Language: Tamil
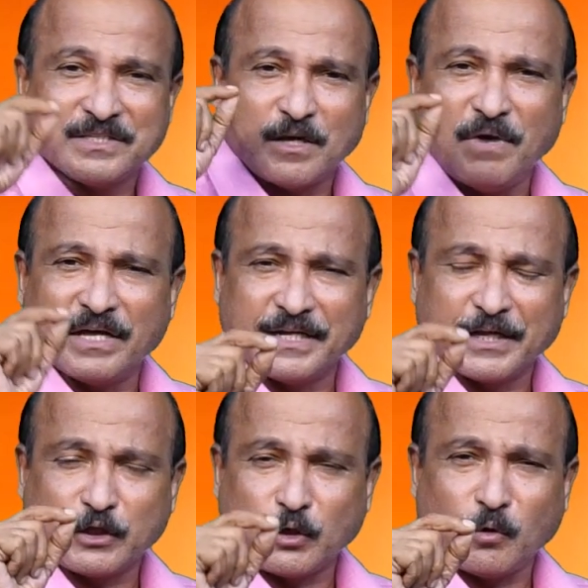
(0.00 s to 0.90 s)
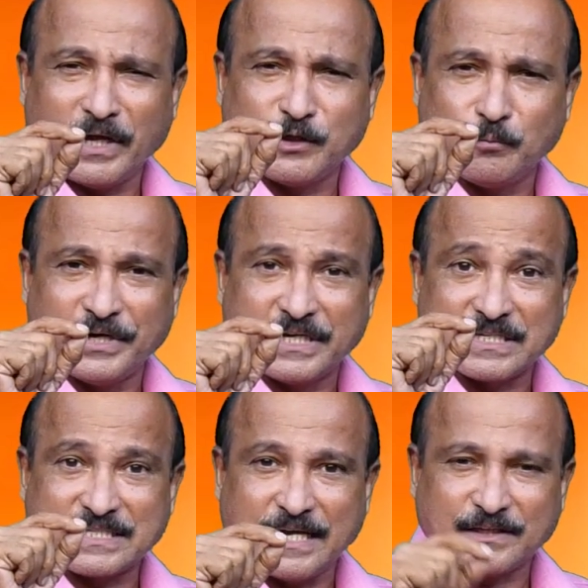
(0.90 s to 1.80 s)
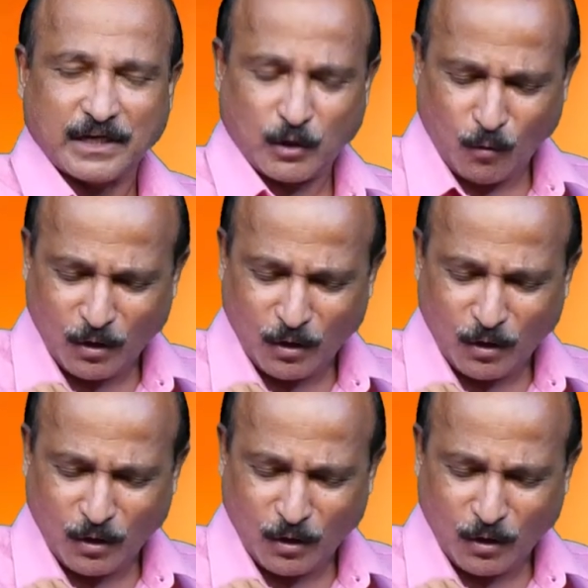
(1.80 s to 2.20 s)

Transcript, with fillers: சமாதானத்தை குலைத்துப்படுகிற சாத்தான